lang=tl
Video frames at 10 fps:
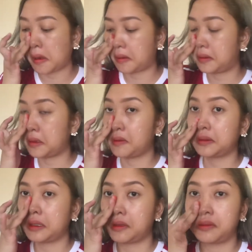Biglang ko
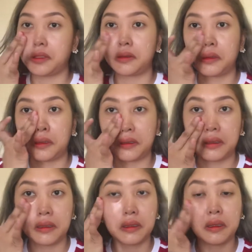tayo ng mirror.
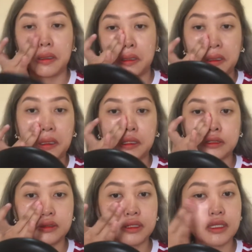
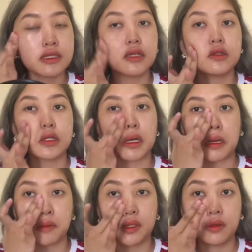Actually guys, ano
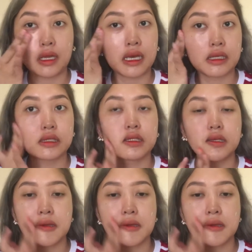siya, madulas.